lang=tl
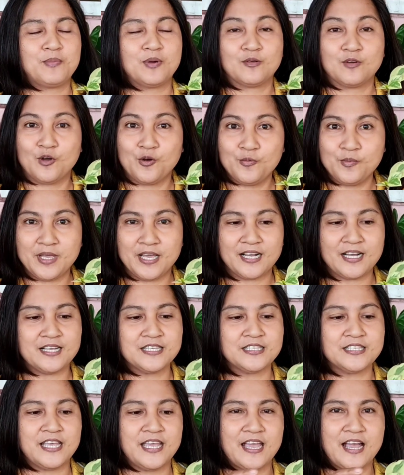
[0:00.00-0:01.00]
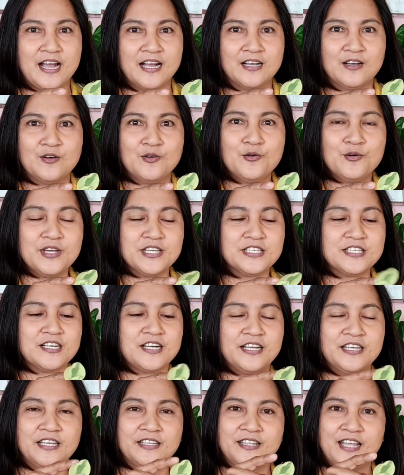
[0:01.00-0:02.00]
peperomia kasi ang hugis
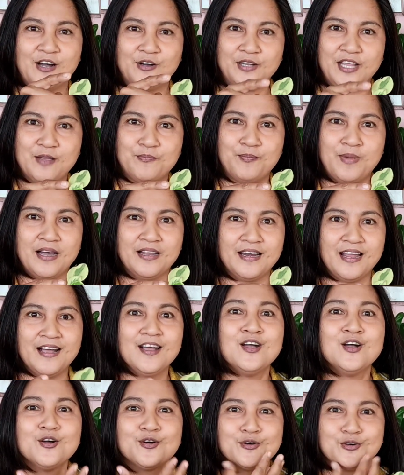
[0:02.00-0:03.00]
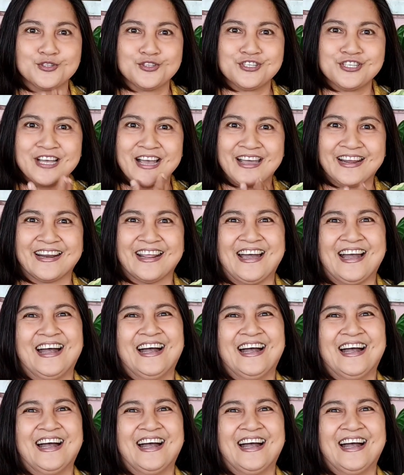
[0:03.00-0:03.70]
ng kanyang dahon ay parang kutsara.